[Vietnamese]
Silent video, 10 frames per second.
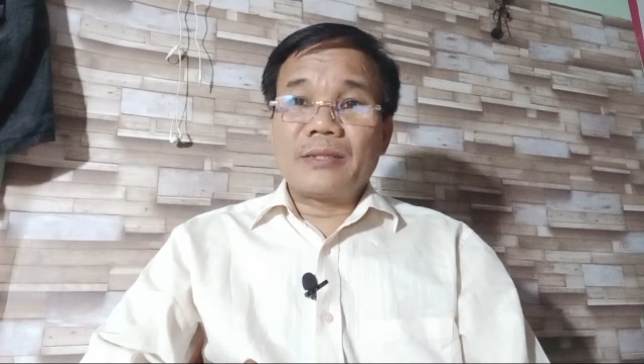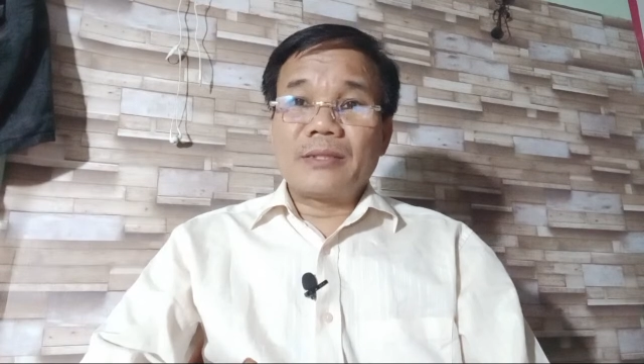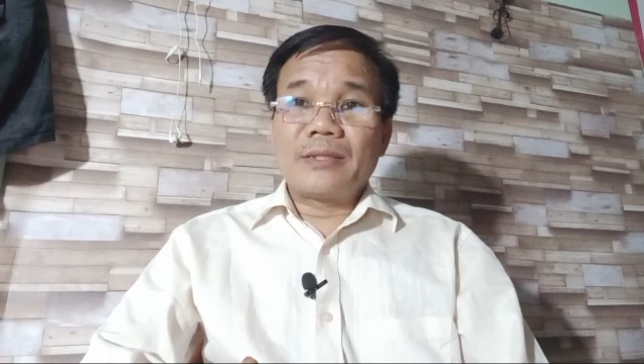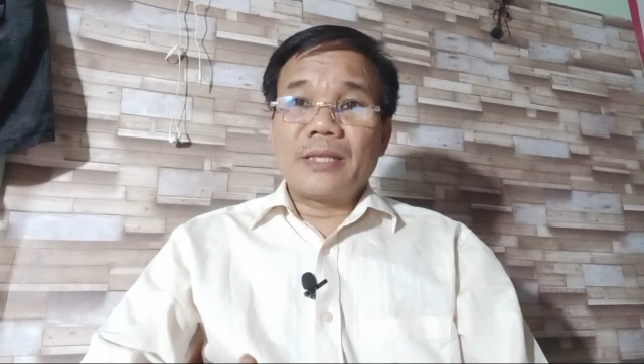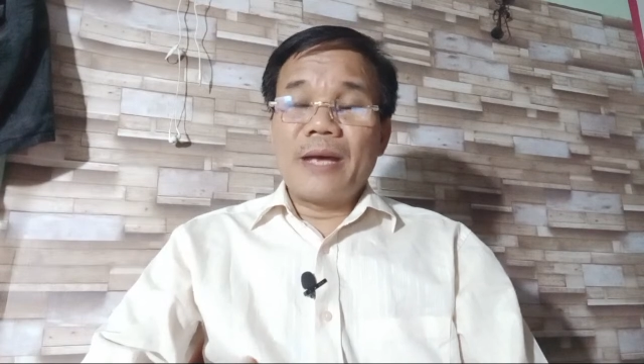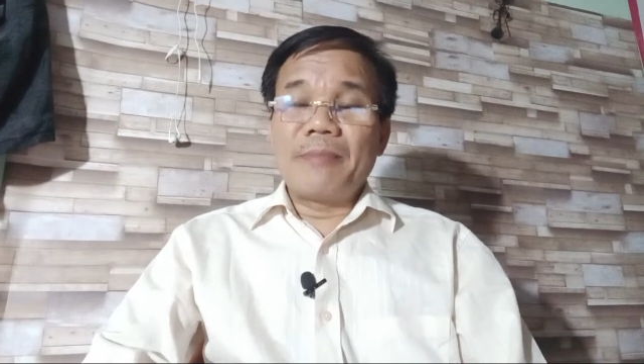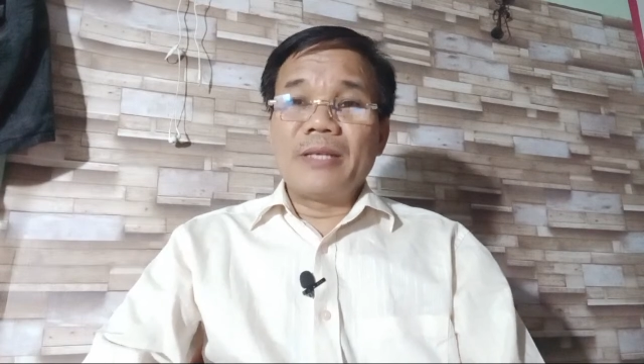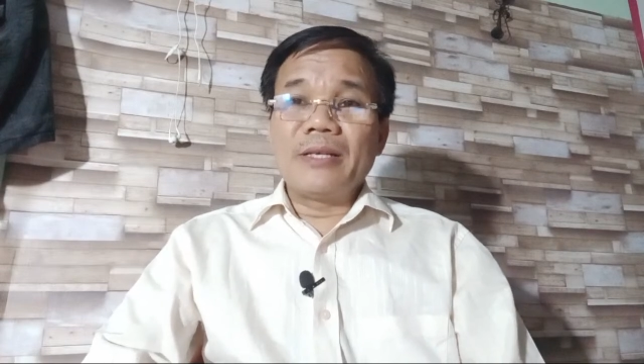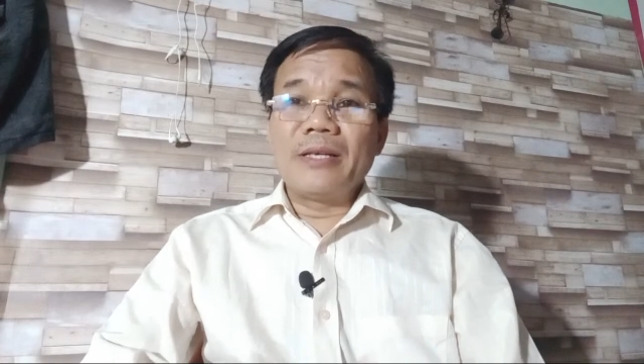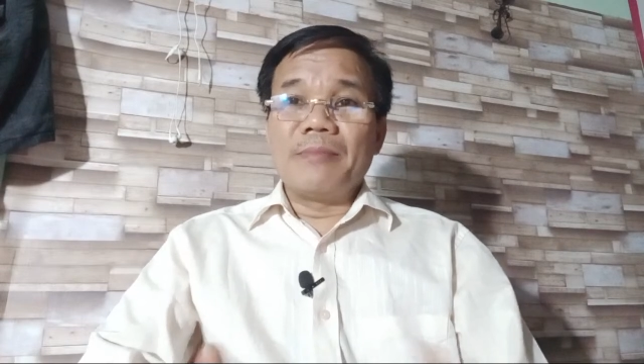sẽ đem
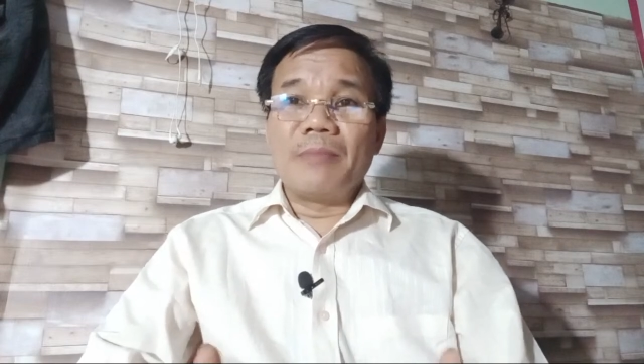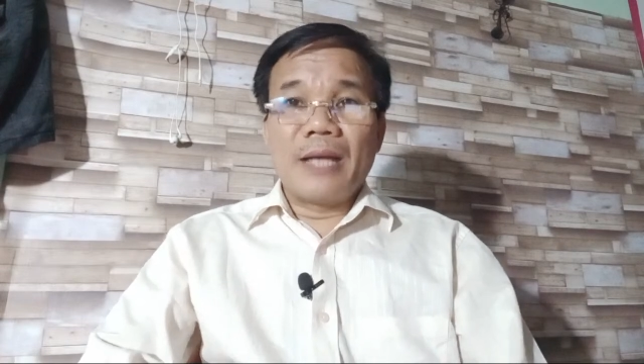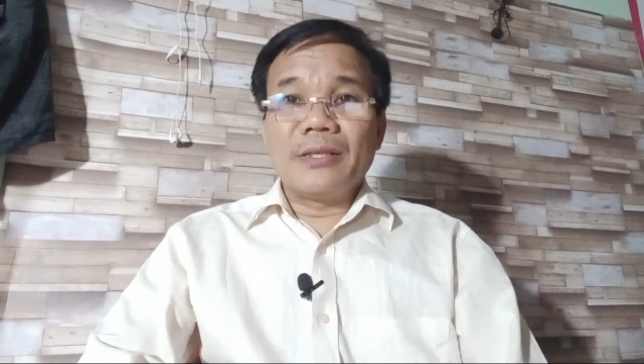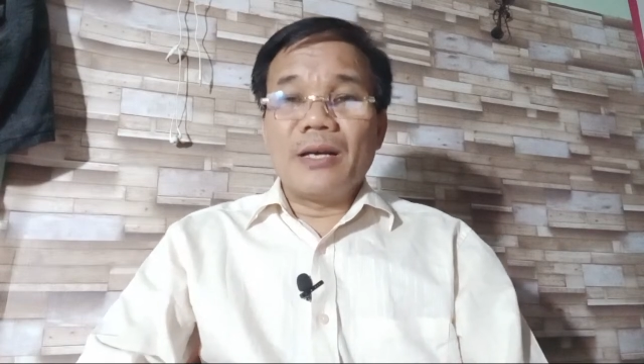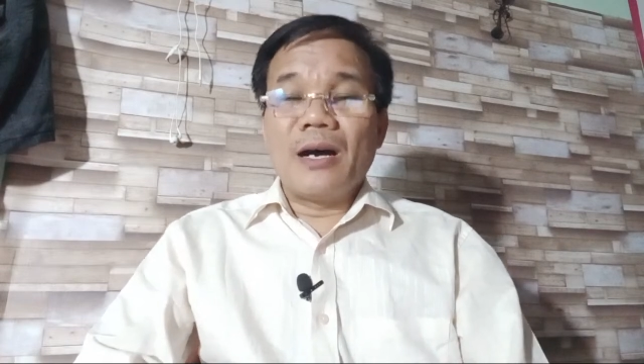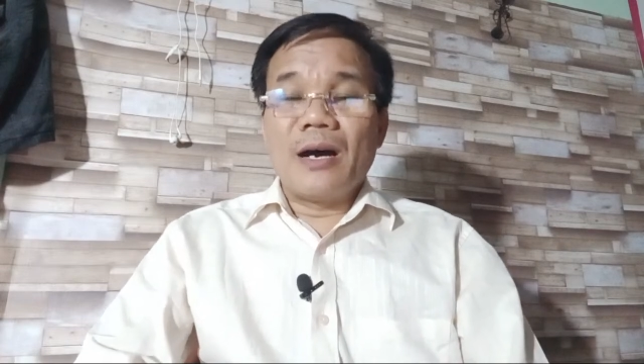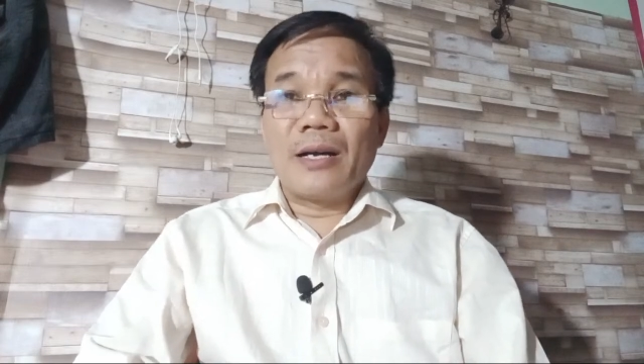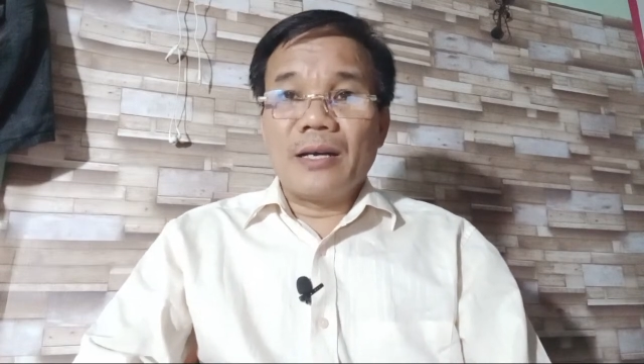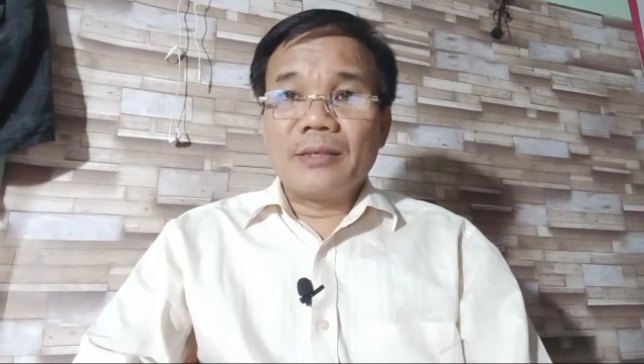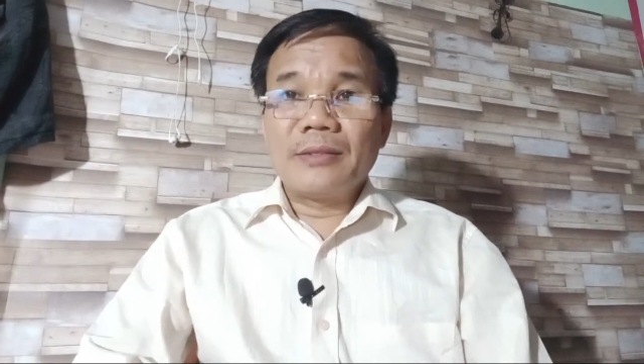đến cái điềm lành cho họ
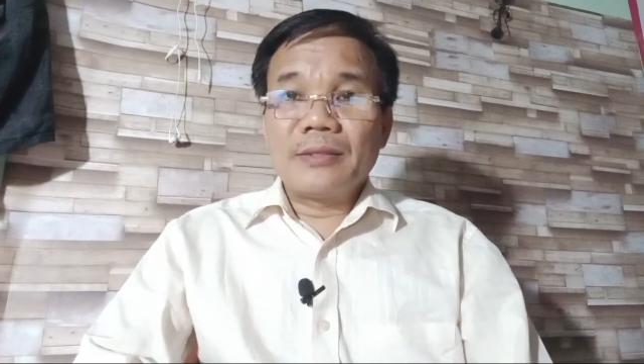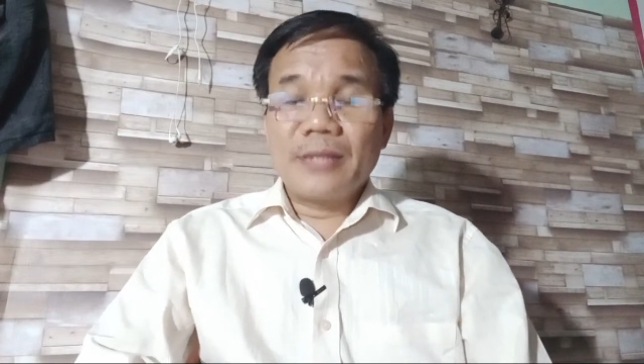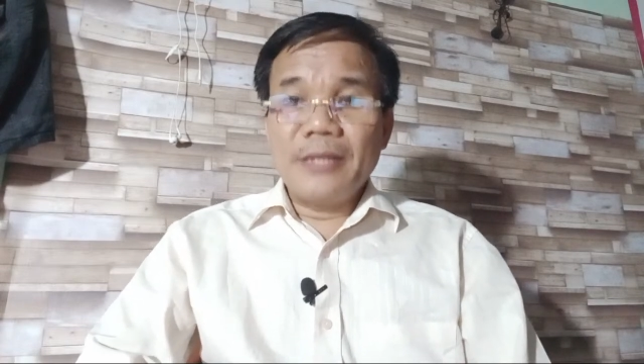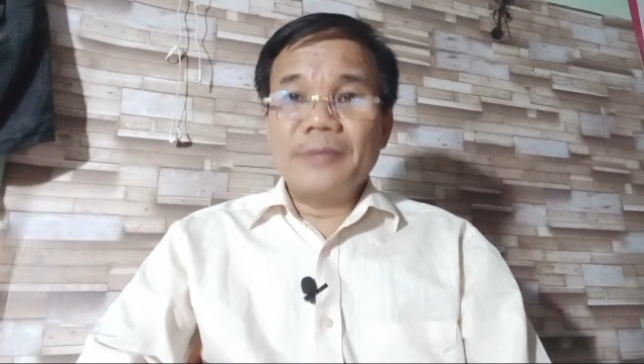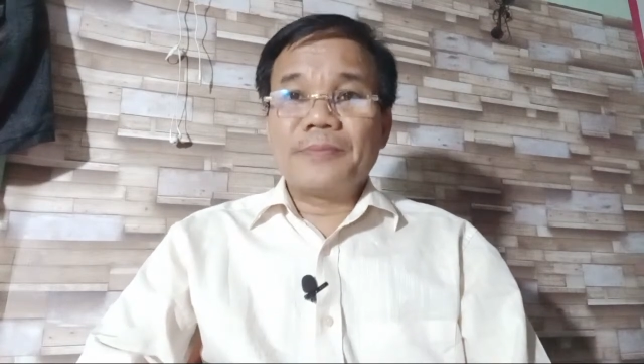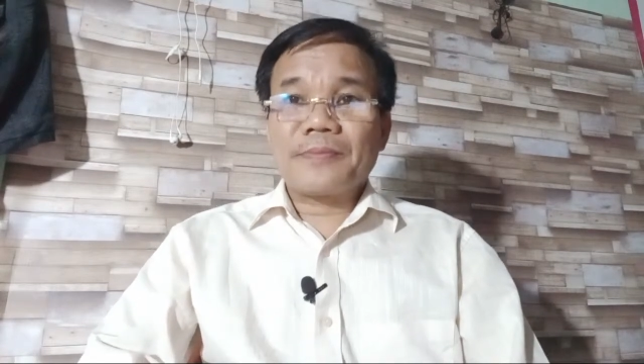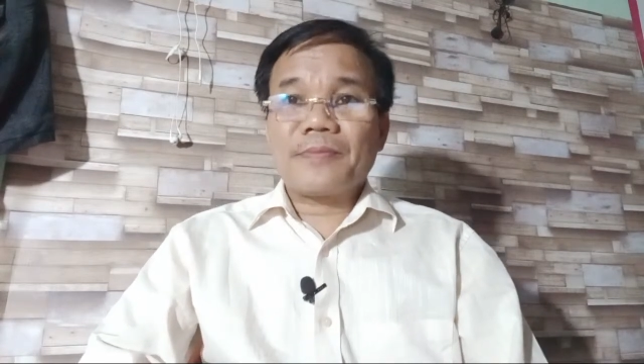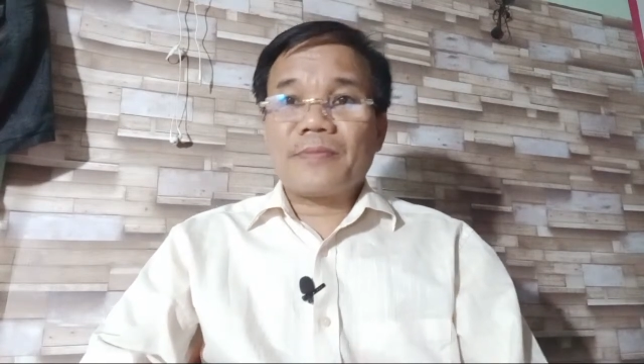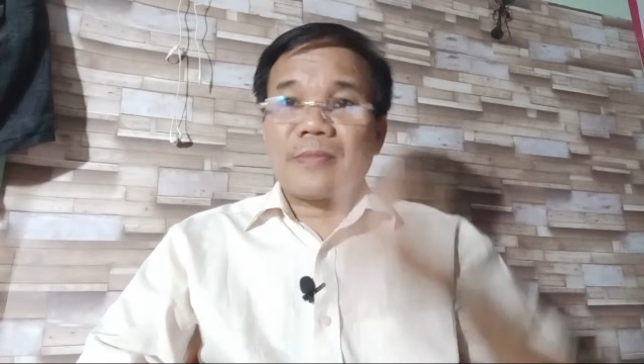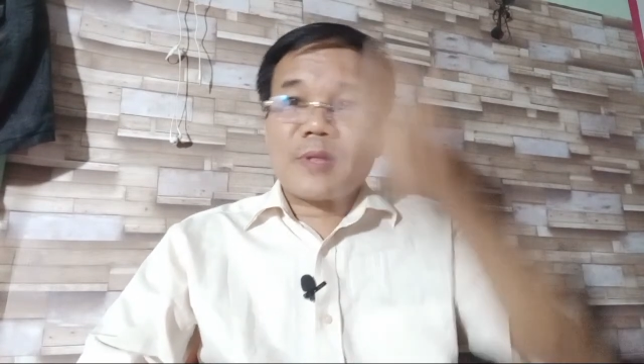là đấy,
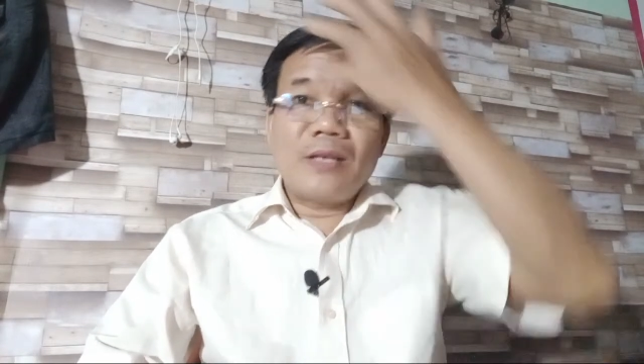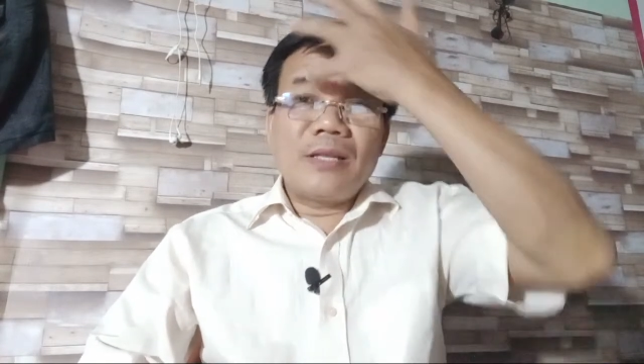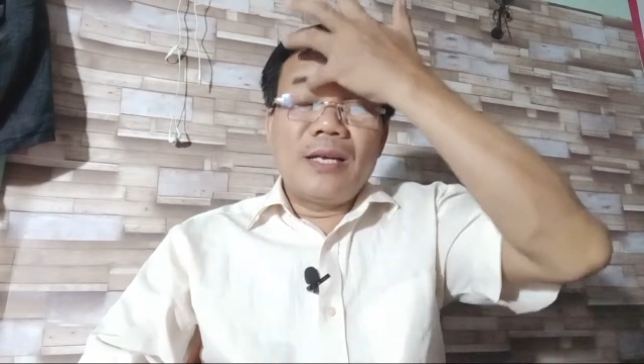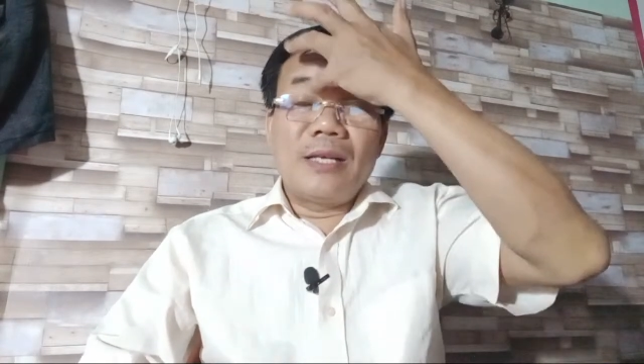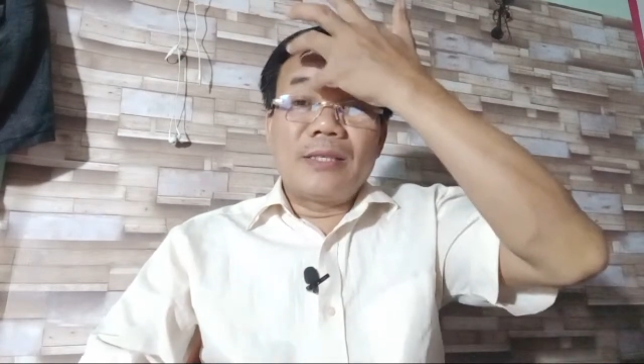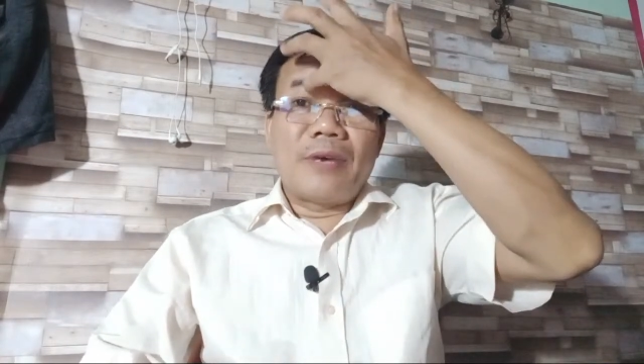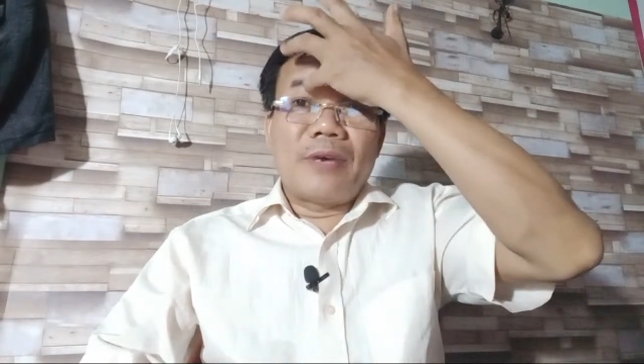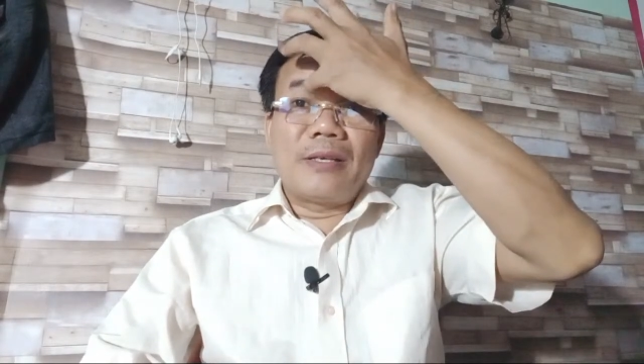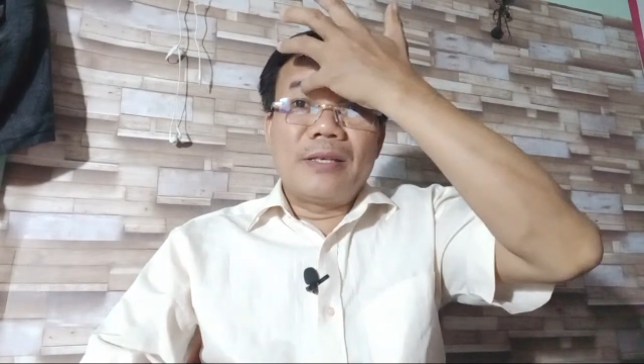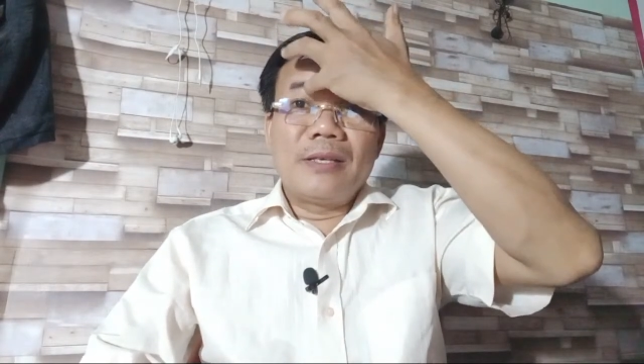có thể là như vậy.